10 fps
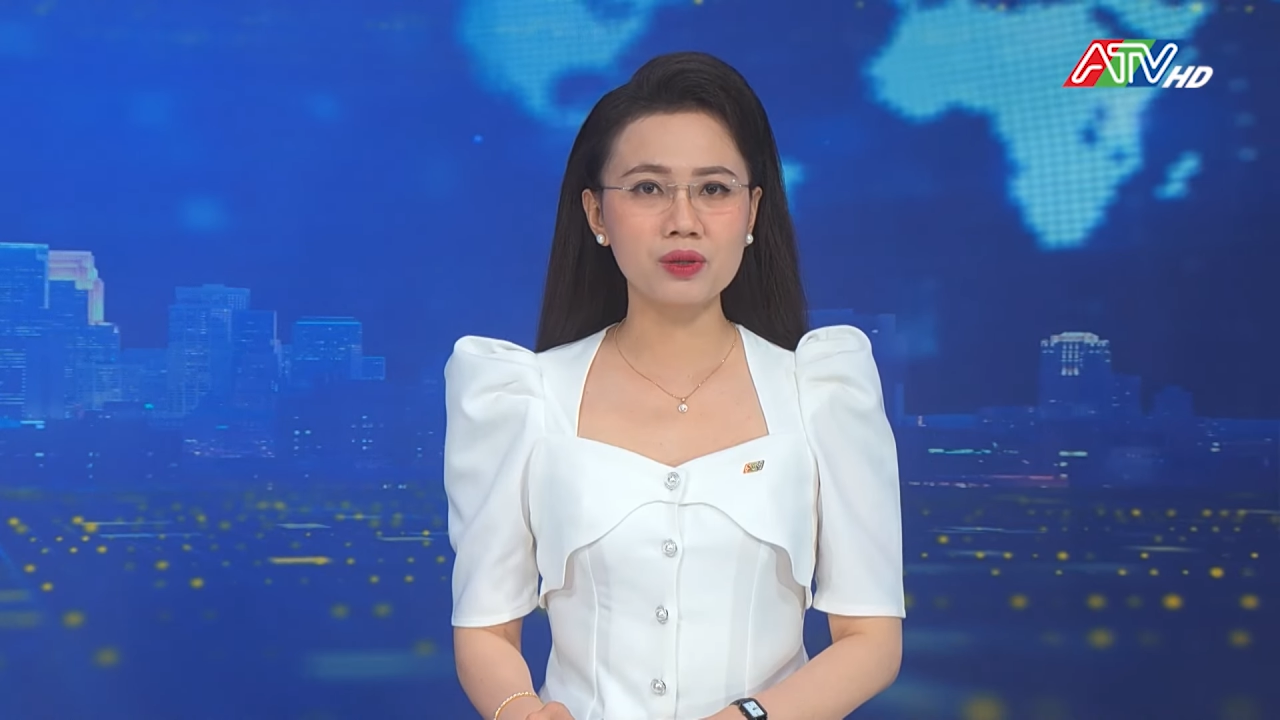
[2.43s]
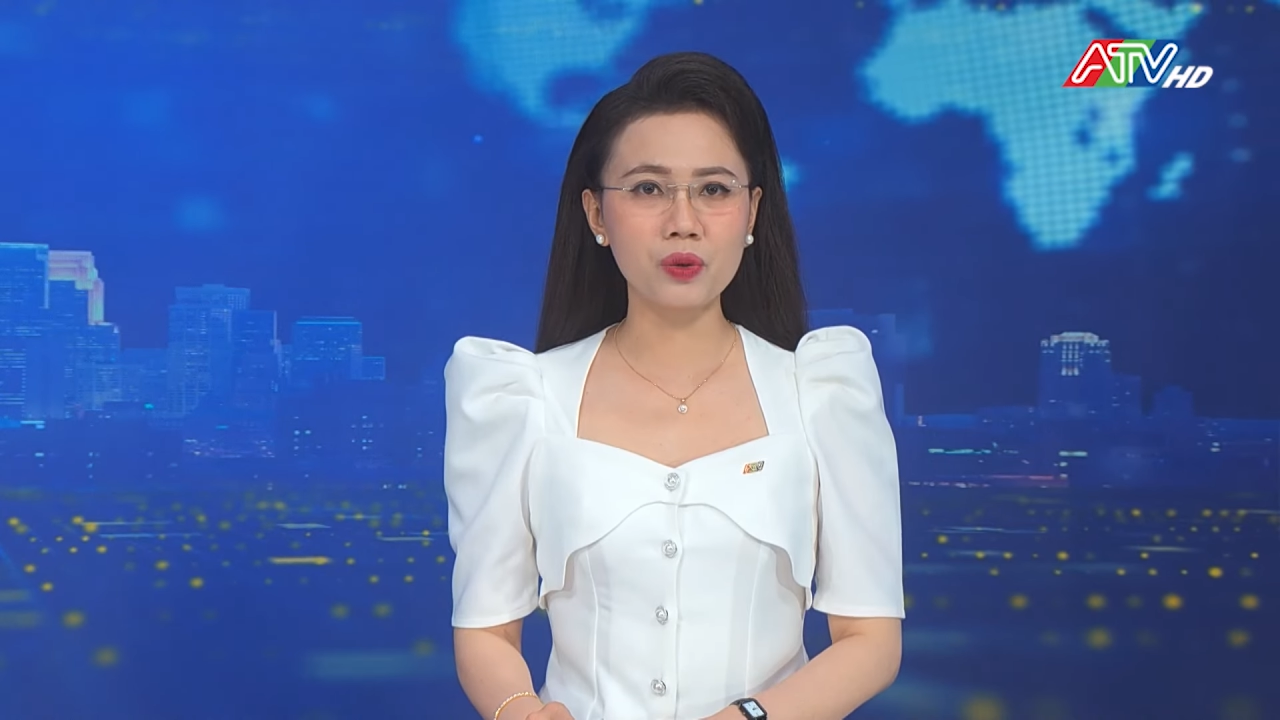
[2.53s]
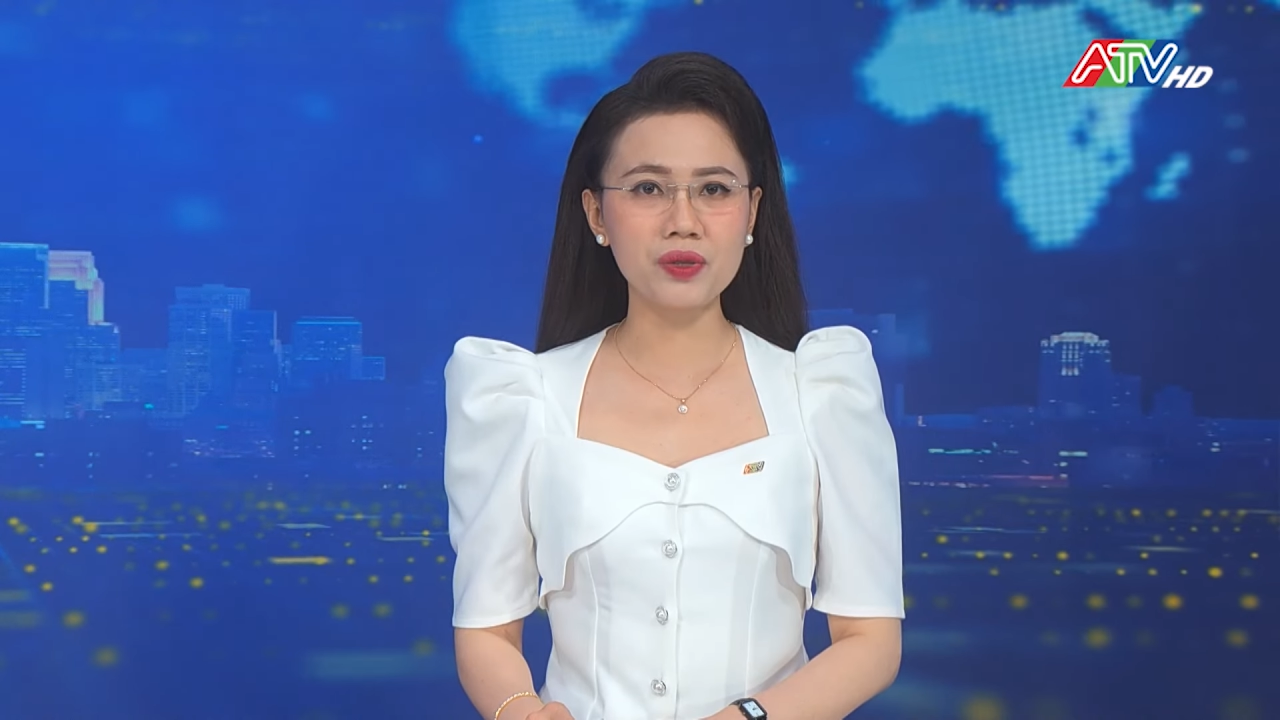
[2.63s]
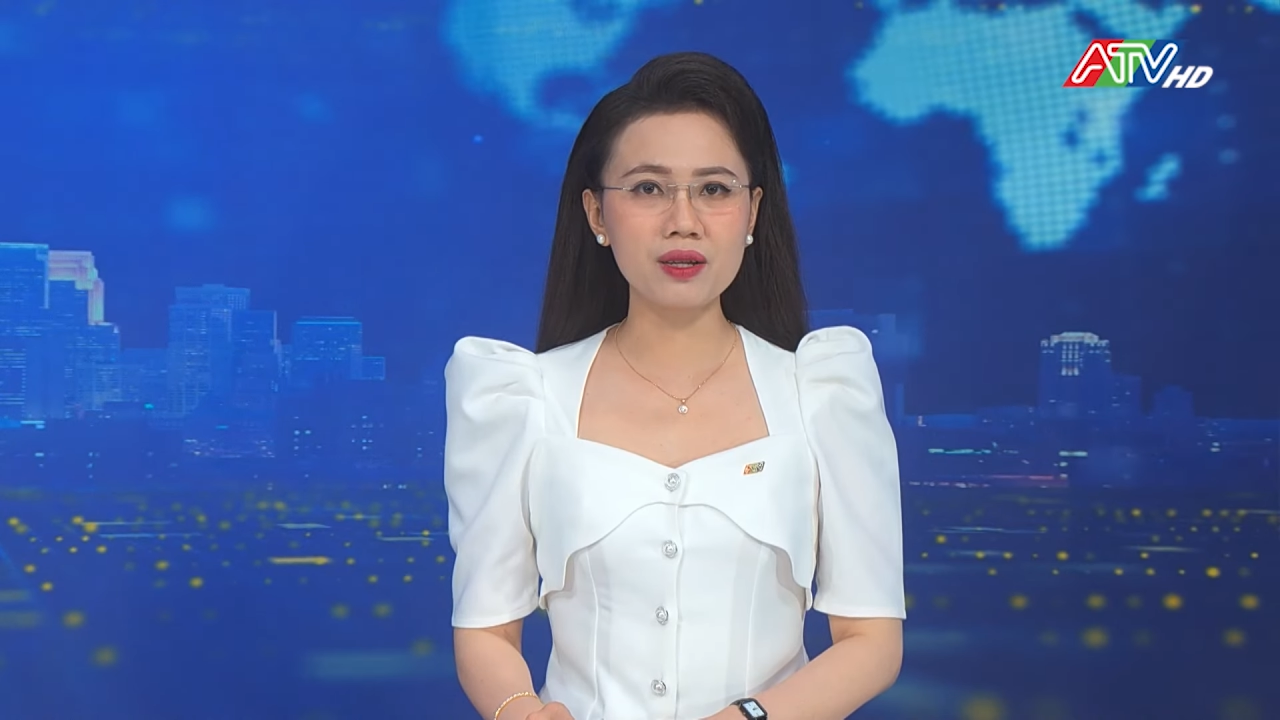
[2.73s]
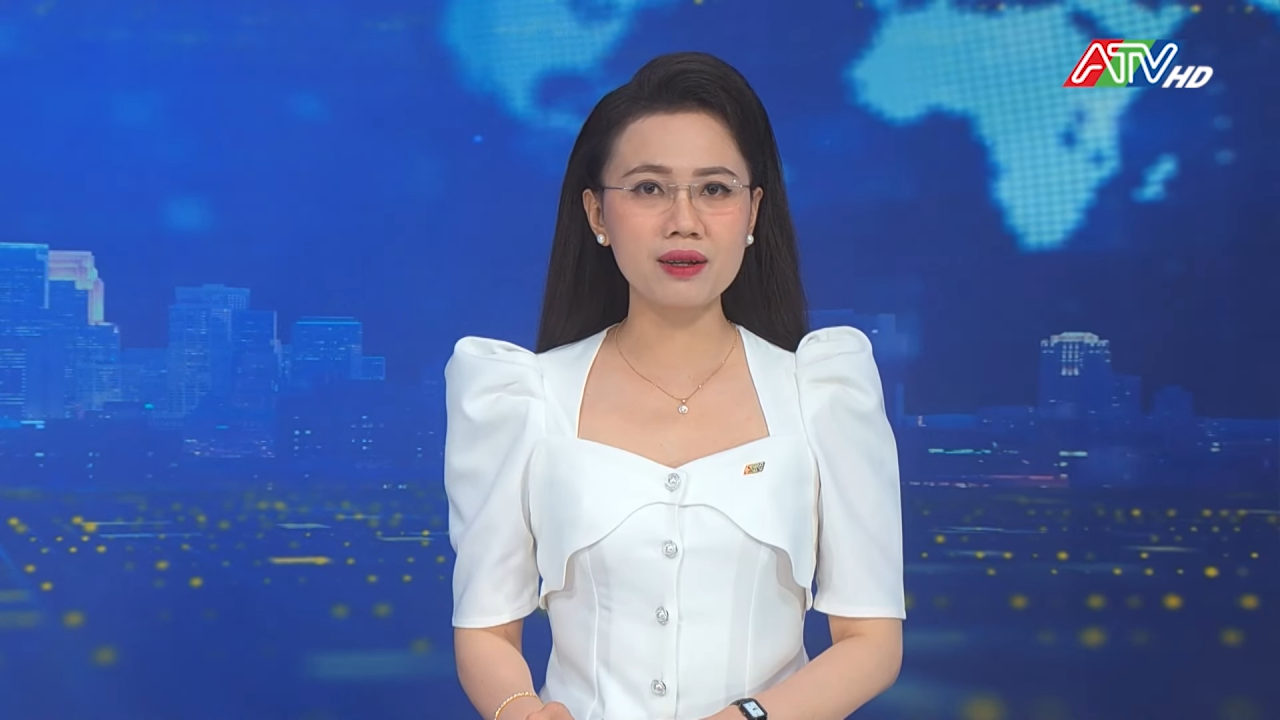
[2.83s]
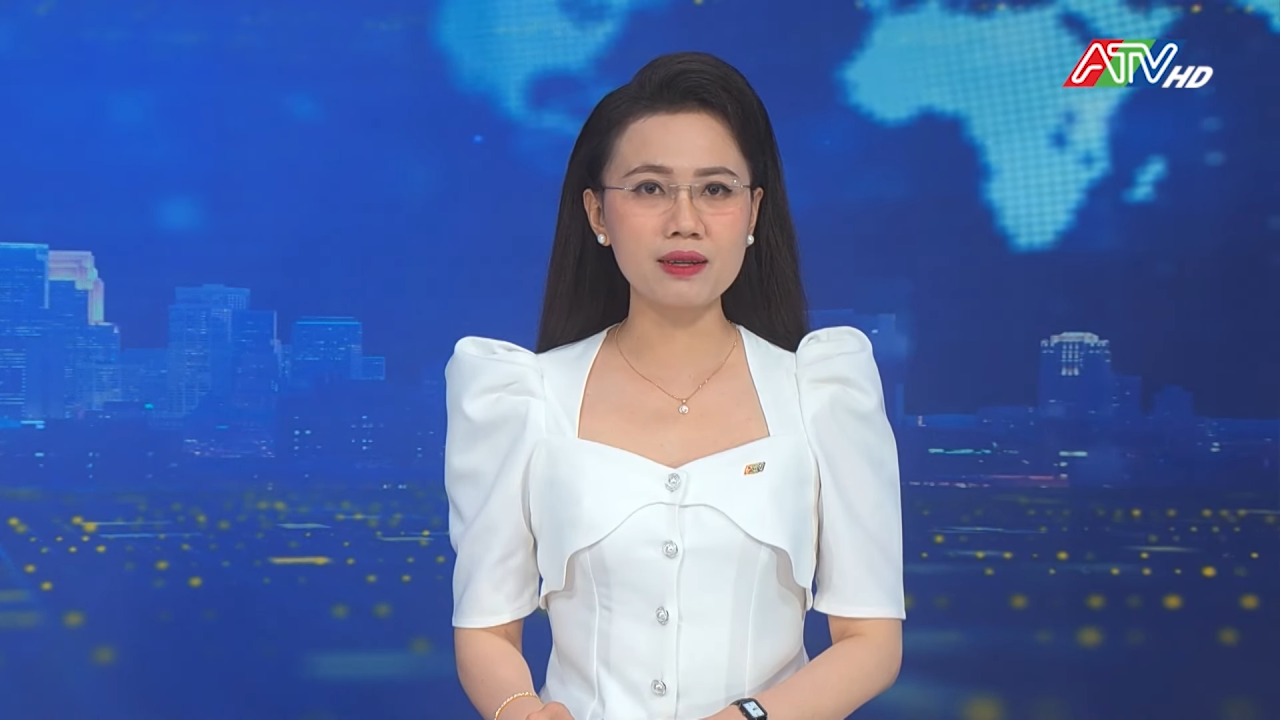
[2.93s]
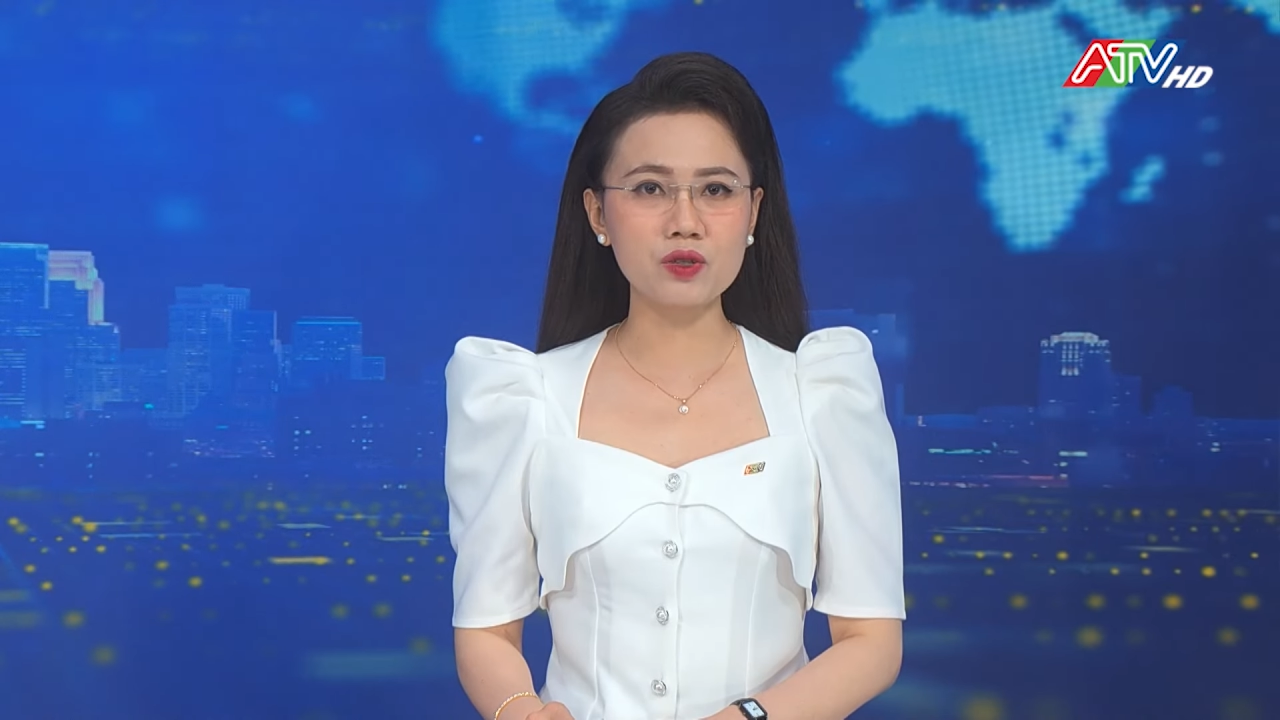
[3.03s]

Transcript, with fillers: tổ chức lễ